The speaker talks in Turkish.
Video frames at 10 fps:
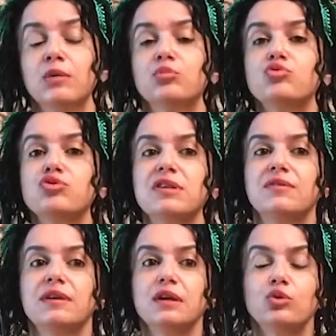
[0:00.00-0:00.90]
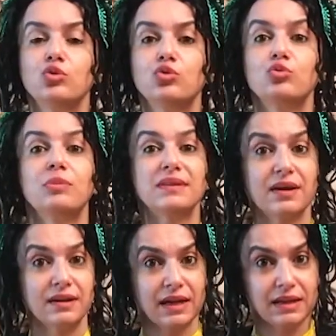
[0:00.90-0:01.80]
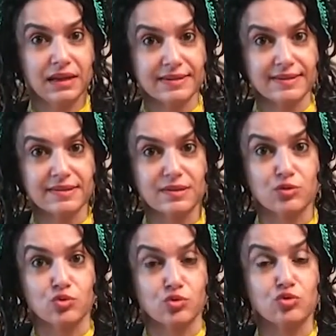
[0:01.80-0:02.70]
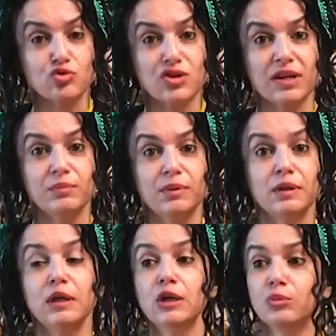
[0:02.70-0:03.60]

Bu seviyeye uygun materyaller size sunulacak mı?